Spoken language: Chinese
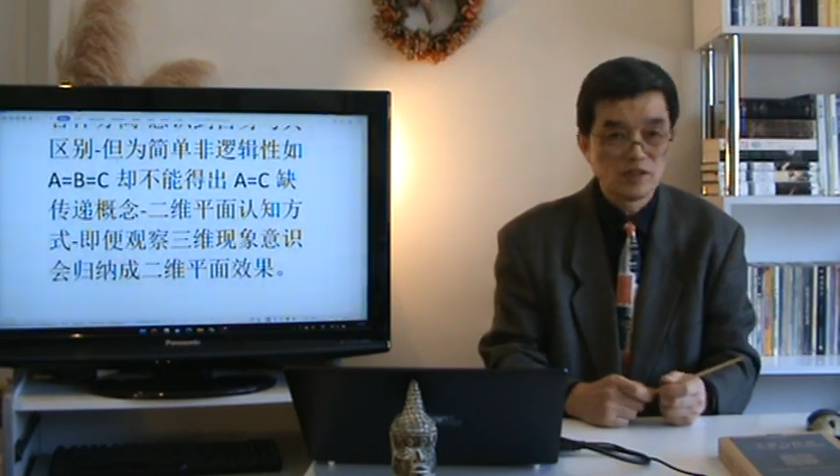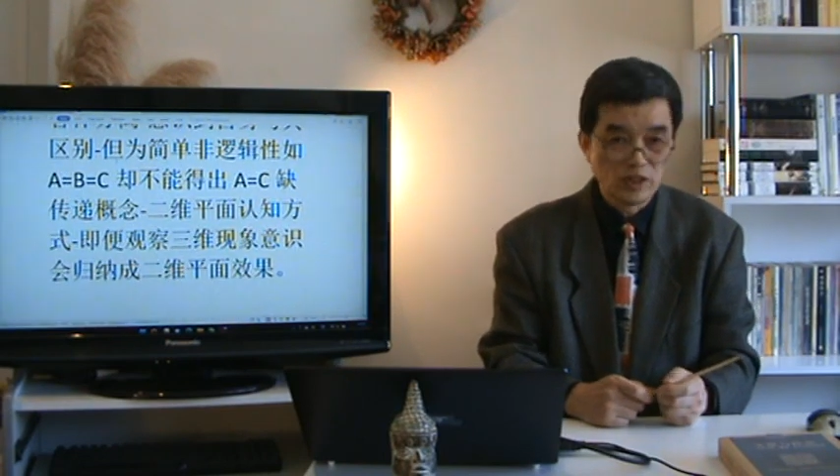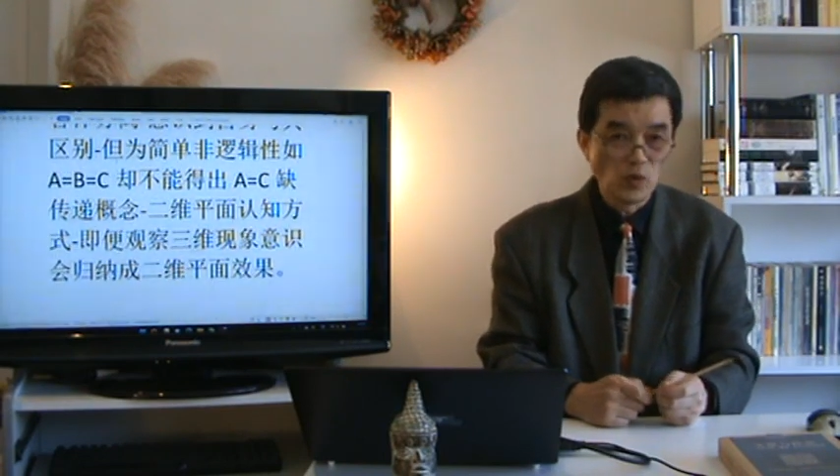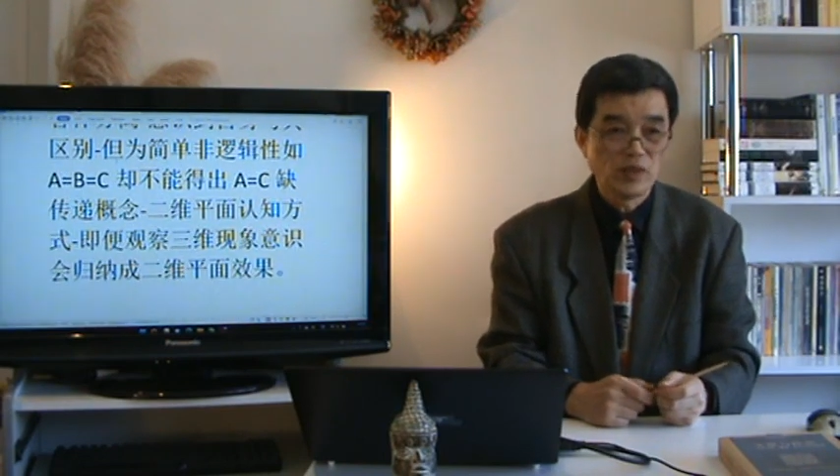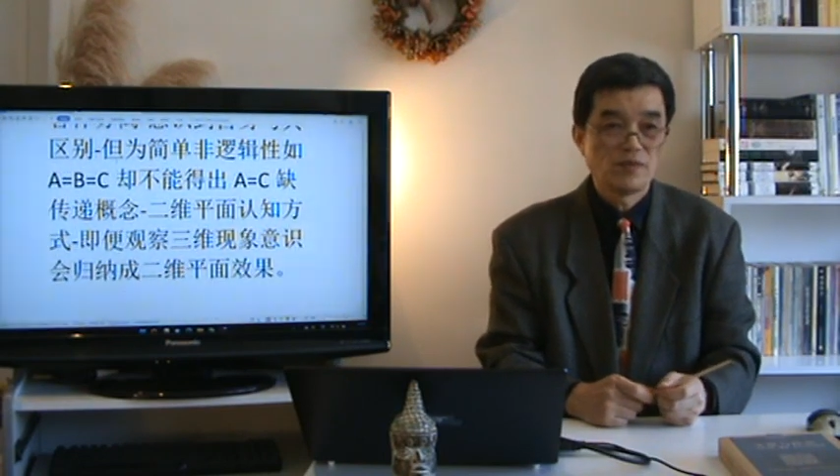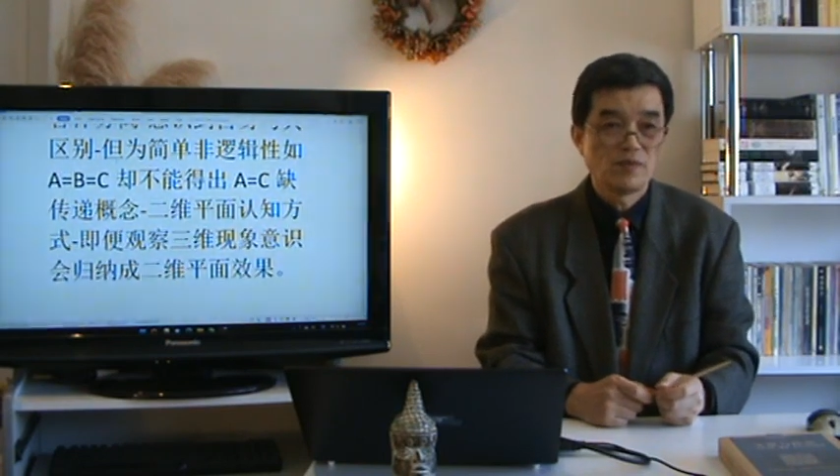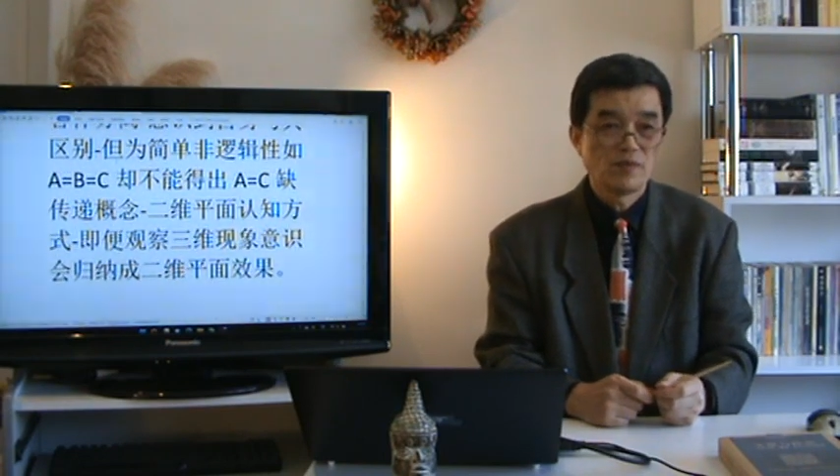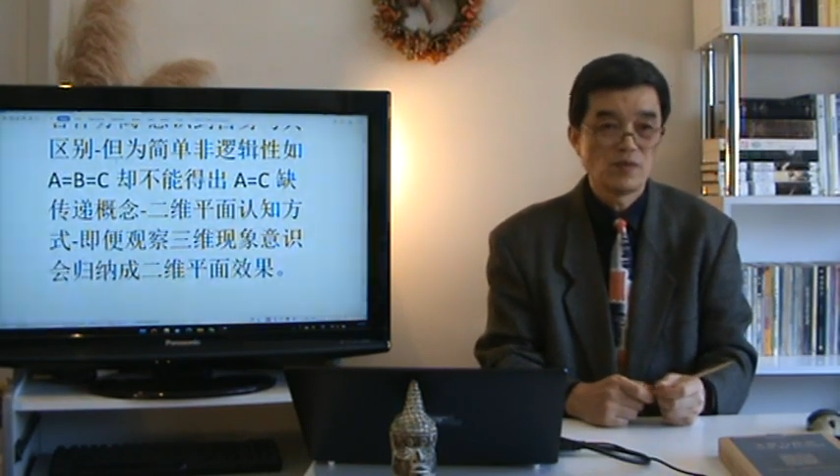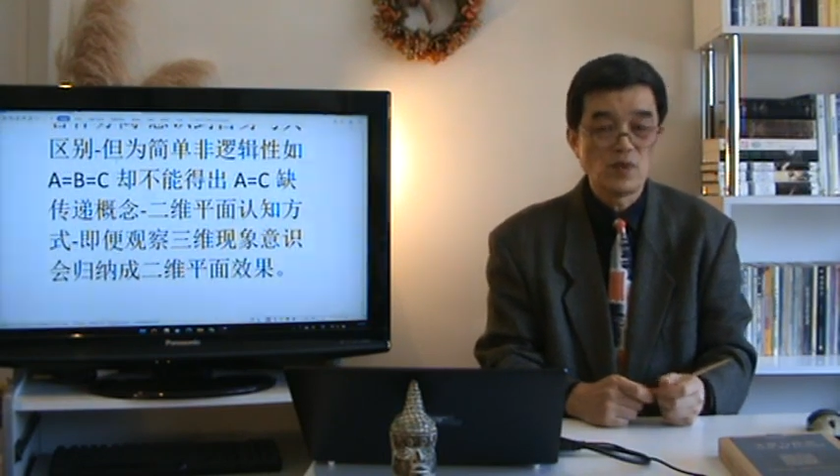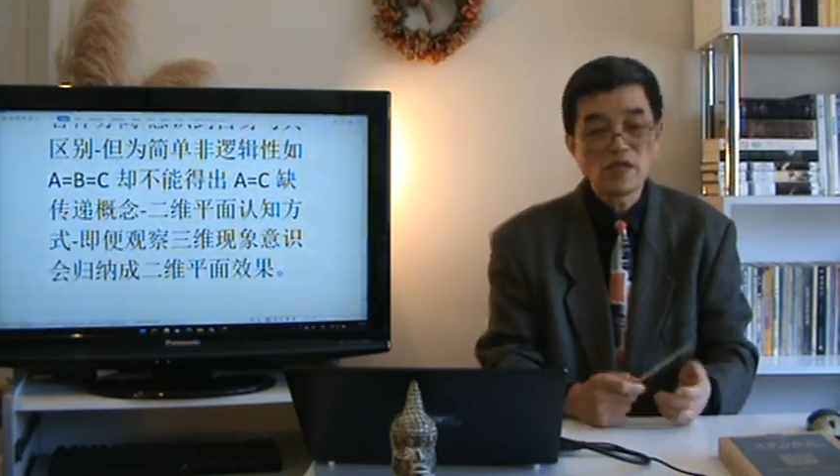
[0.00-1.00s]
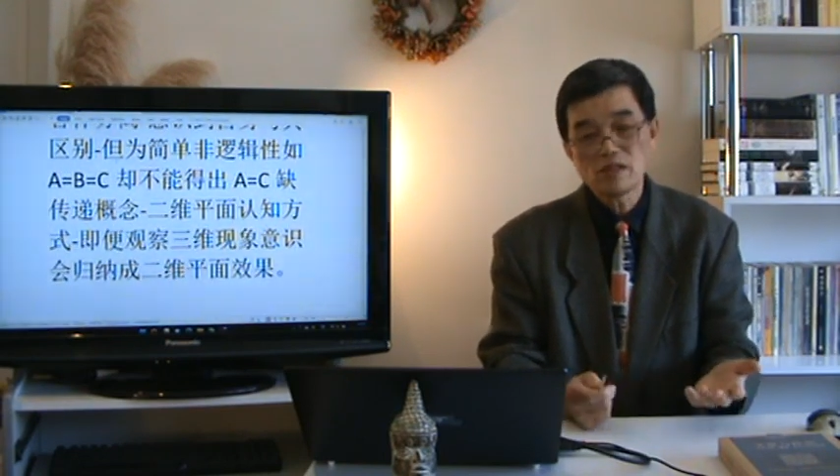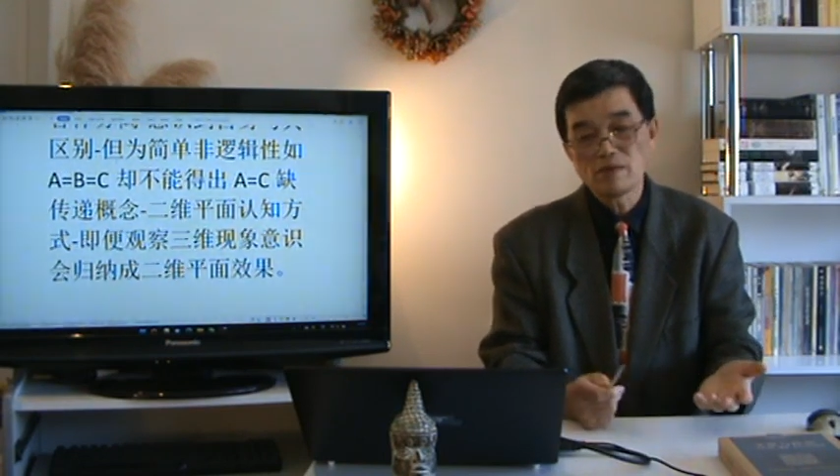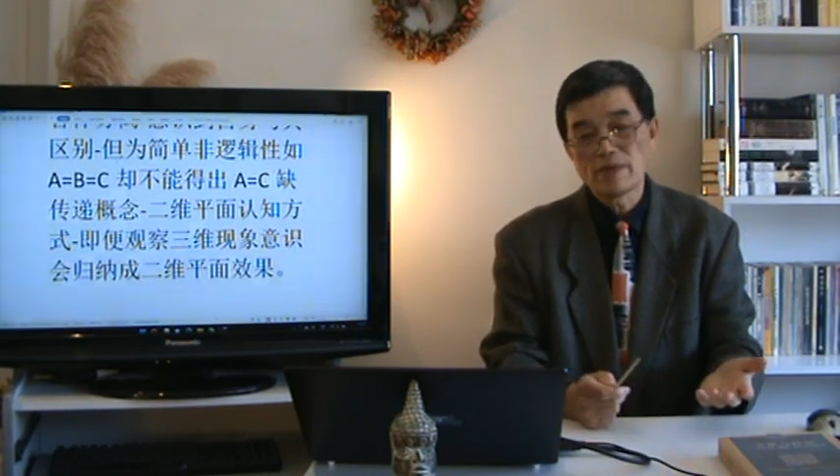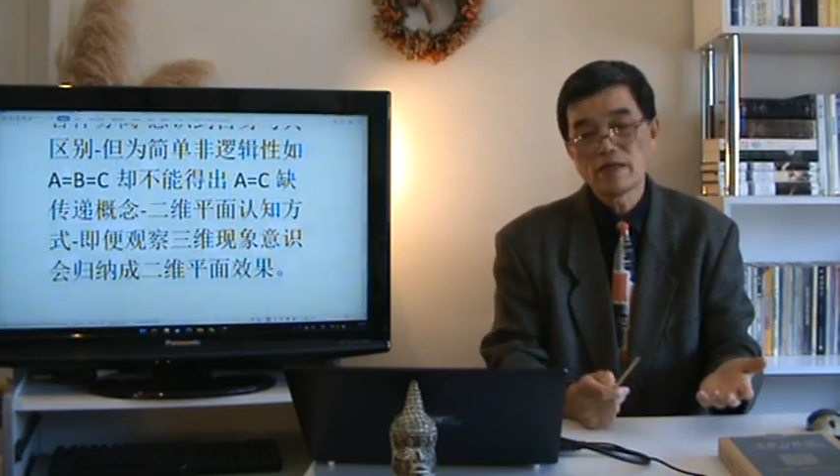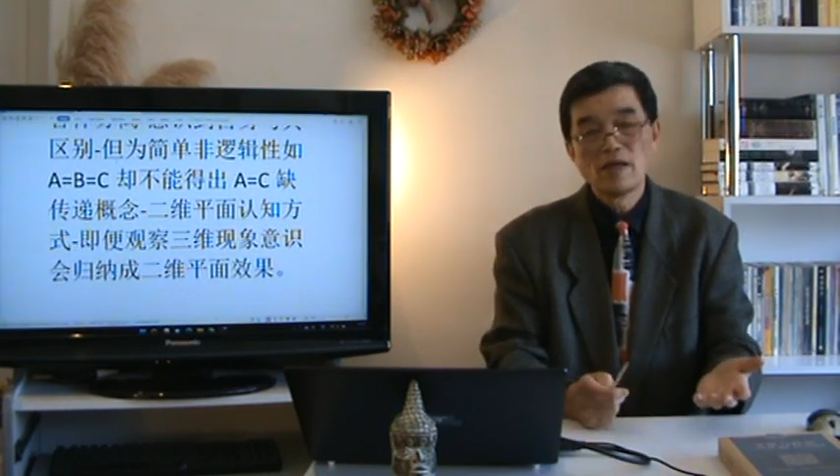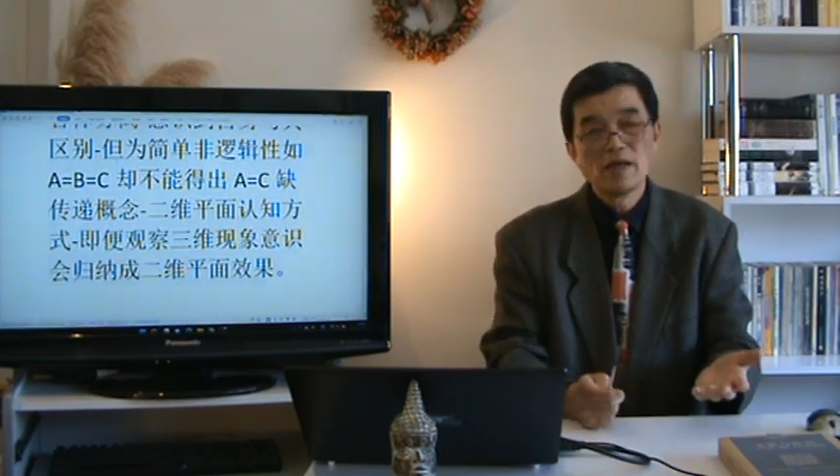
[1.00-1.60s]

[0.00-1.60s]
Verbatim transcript: 结论。原因什么？